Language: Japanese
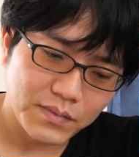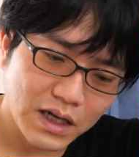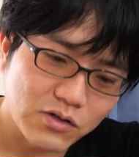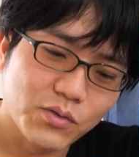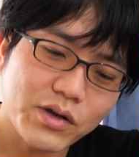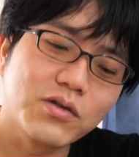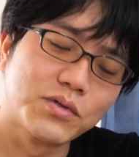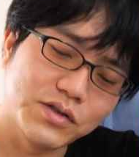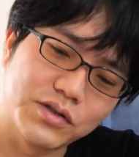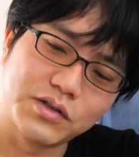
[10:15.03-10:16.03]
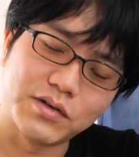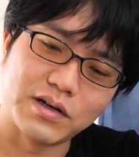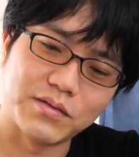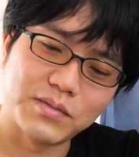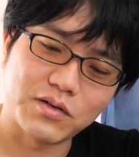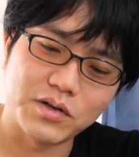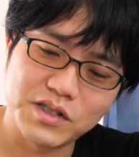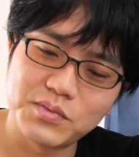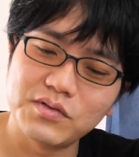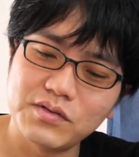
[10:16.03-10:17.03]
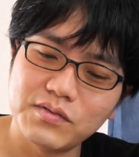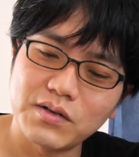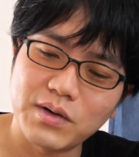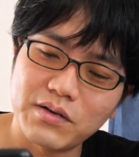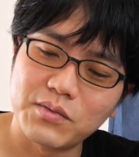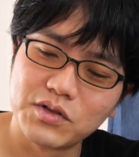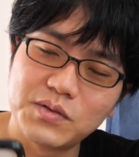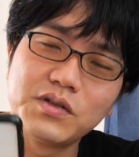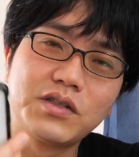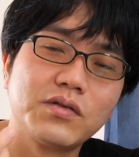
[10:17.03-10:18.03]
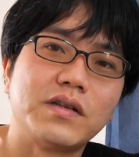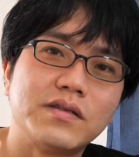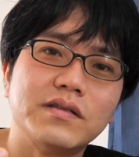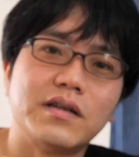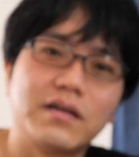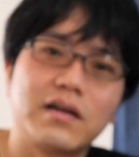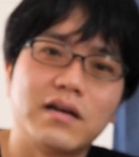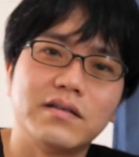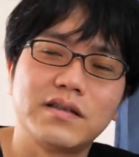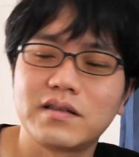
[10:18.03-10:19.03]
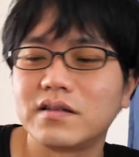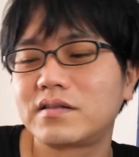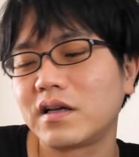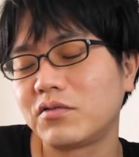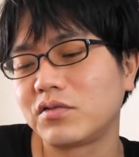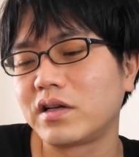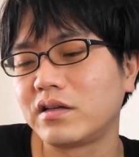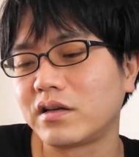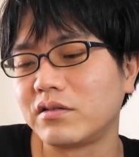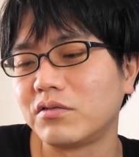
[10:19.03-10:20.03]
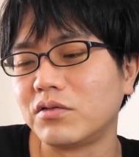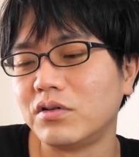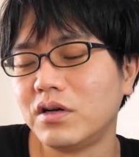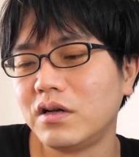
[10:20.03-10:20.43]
あともう一個面白いのは、まあ、これ自分の場合はもう自分一人で住んでるから絶対使うことないんだけど